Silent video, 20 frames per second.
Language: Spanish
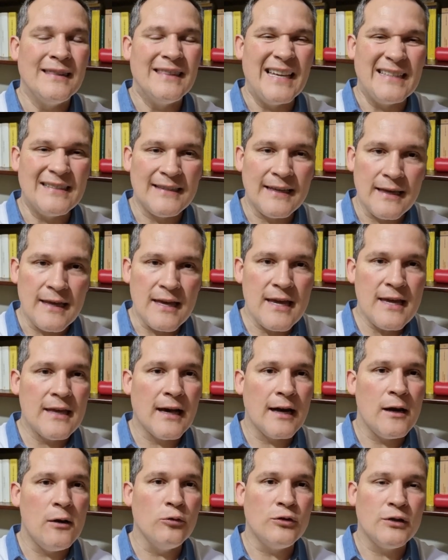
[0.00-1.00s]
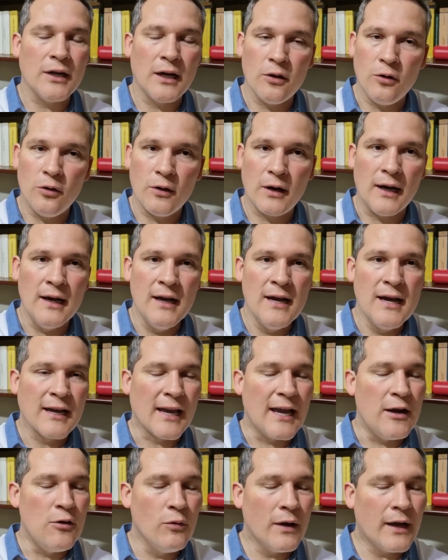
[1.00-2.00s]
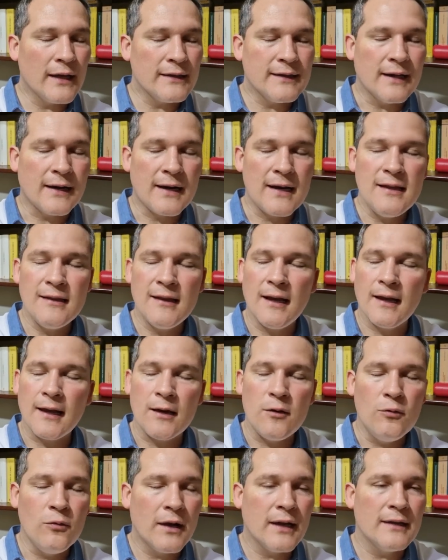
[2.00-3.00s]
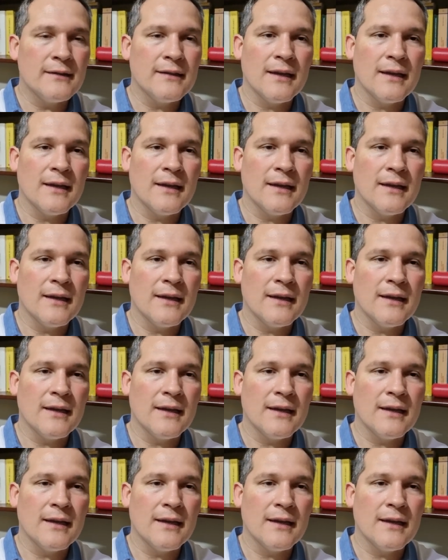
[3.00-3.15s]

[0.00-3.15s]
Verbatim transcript: decididas, luchadoras, que nunca se rindan, que nunca